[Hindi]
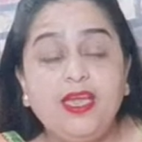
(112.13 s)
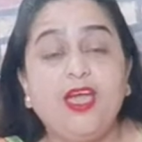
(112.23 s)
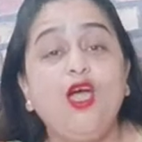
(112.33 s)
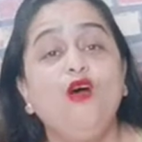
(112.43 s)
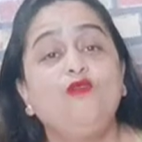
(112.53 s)
है
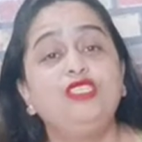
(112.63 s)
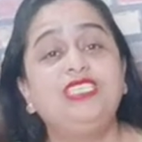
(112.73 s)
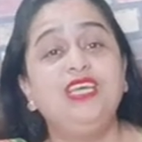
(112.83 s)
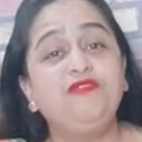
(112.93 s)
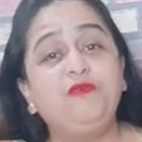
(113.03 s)
वो
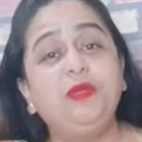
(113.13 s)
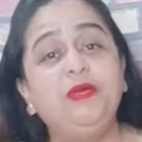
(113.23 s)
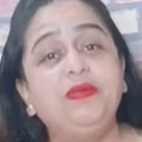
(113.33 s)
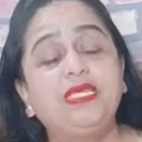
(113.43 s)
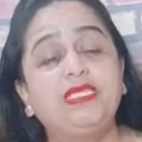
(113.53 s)
सिर्फ
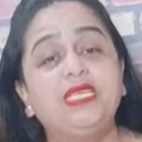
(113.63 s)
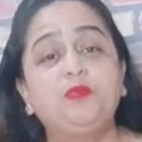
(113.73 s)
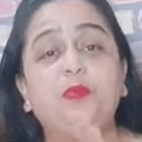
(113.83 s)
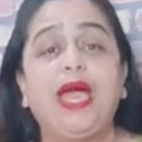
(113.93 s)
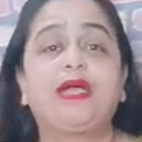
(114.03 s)
प्रीमिक्सेस
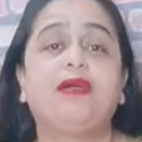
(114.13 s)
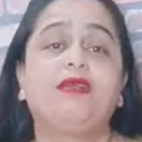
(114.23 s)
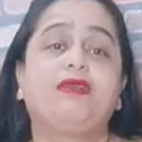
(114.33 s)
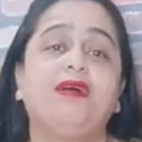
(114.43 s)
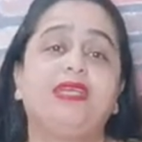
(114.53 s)
पैक
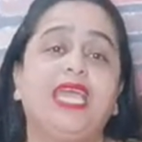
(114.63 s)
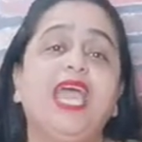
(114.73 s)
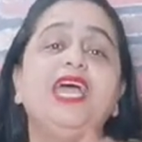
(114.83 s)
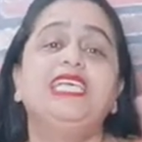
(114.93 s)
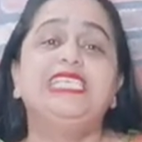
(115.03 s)
कर करके
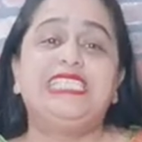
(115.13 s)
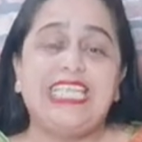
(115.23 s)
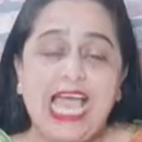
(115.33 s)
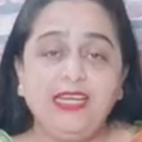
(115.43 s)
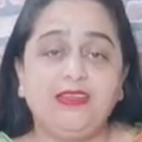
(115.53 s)

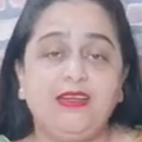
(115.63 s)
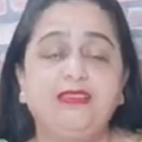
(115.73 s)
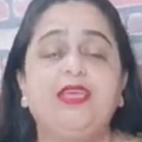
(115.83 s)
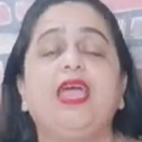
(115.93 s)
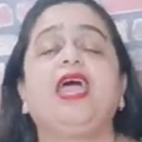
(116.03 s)
सेल
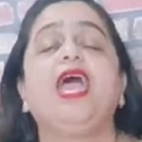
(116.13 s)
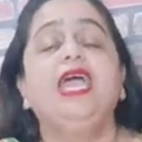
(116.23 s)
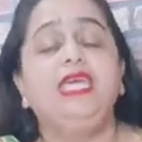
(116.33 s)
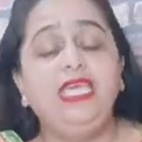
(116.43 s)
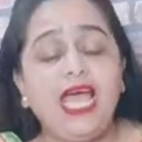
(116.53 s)
करते हैं
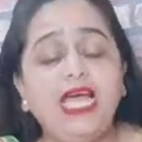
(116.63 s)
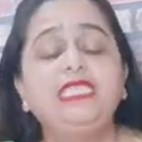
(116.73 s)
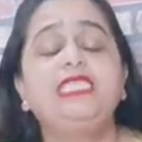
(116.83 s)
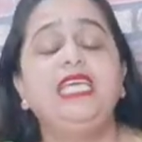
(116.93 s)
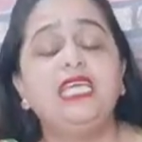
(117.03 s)

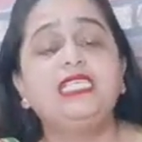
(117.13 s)
यस ये